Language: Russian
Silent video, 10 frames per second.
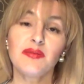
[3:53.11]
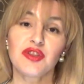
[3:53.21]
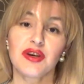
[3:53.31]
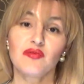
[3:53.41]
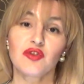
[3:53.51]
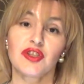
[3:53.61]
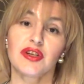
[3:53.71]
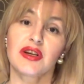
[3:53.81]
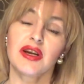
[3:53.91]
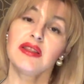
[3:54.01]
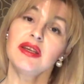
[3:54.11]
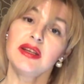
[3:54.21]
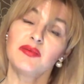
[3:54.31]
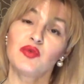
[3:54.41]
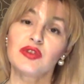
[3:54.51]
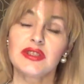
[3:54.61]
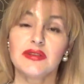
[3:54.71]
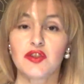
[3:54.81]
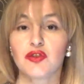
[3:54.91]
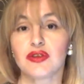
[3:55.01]
потому что рано или
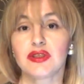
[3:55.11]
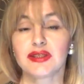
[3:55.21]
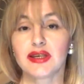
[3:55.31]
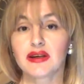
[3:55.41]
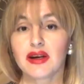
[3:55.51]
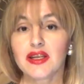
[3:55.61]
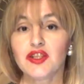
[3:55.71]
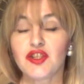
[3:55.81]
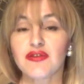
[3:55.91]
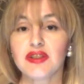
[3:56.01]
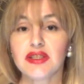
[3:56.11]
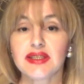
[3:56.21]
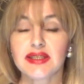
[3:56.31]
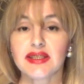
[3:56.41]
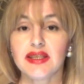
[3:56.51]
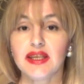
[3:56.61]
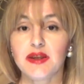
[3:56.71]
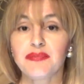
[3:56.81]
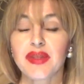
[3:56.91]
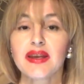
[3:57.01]
поздно все это заканчивается
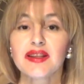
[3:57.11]
и